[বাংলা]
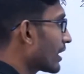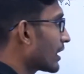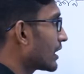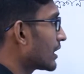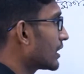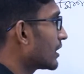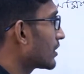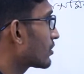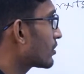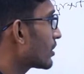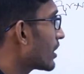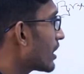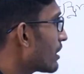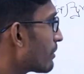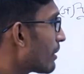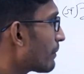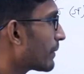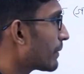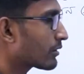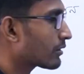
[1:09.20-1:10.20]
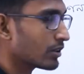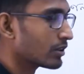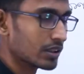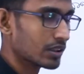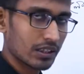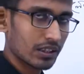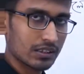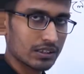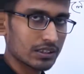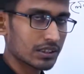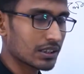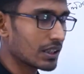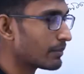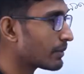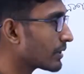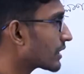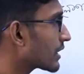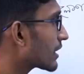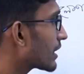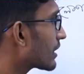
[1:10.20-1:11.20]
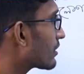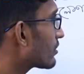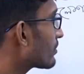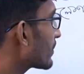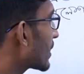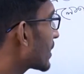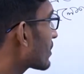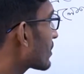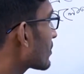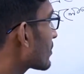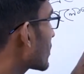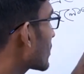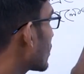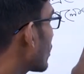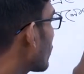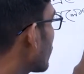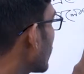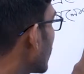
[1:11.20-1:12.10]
তো এই ব্যাপারগুলো দেওয়া আছে আমাদেরকে এখন বের করতে হবে